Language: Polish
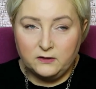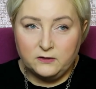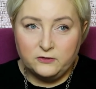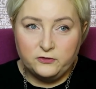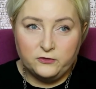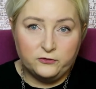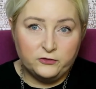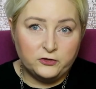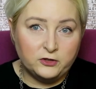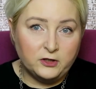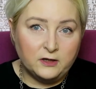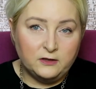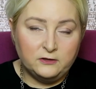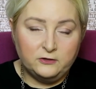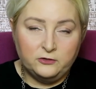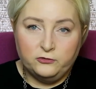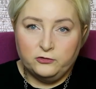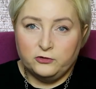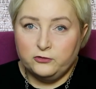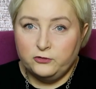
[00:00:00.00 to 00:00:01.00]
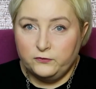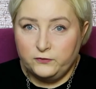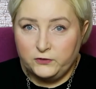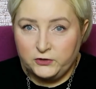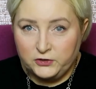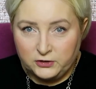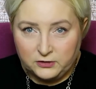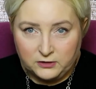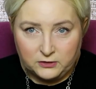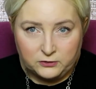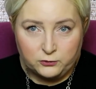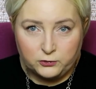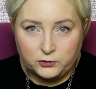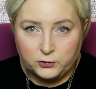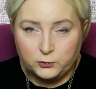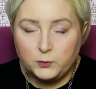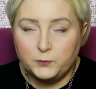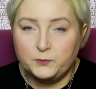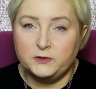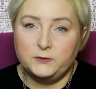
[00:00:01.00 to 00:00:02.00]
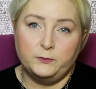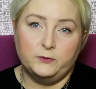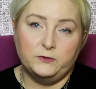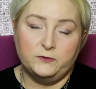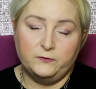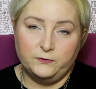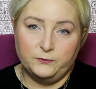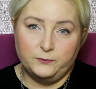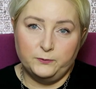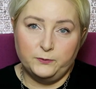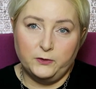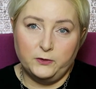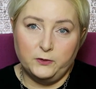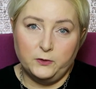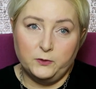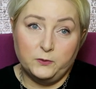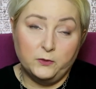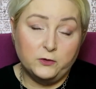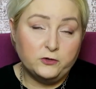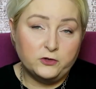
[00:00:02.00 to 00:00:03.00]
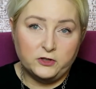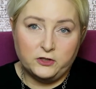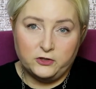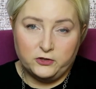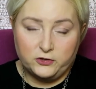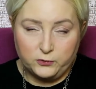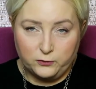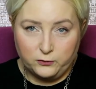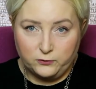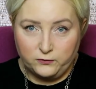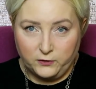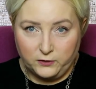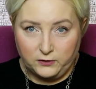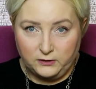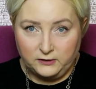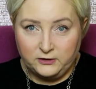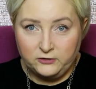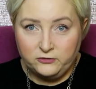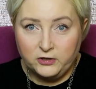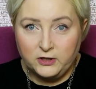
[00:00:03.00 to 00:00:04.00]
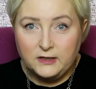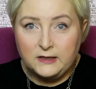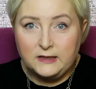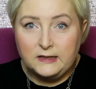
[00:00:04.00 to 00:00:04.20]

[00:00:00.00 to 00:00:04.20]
Dziewczynka liczy oczywiście na to, że chłopiec pomoże jej się uwodnić,